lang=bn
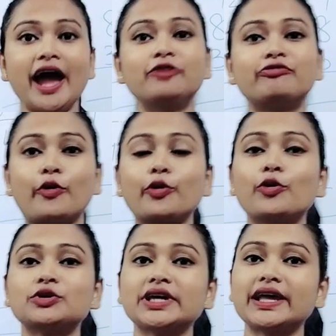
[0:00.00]
অ্যাড ফোর
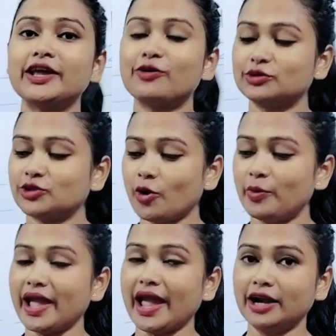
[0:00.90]
করতে গেলে করতে
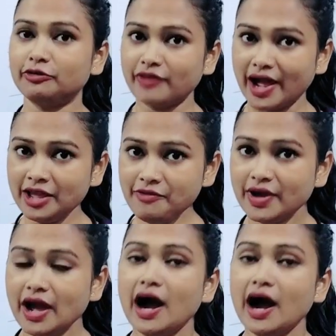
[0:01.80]
হবে অ্যাড ফাইভ